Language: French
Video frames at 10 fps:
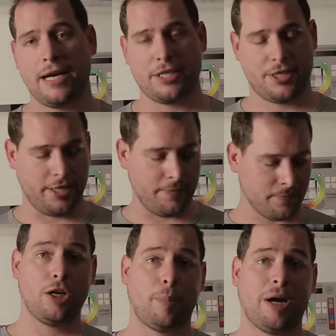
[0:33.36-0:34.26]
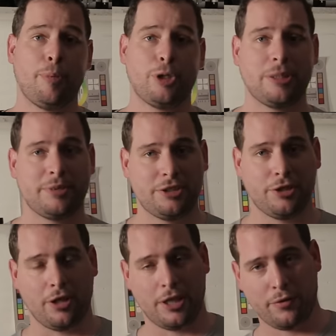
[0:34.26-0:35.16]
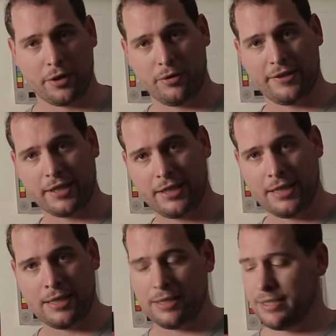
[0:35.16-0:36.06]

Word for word: HD. Alors, par rapport à sa petite sœur, la 2,5K,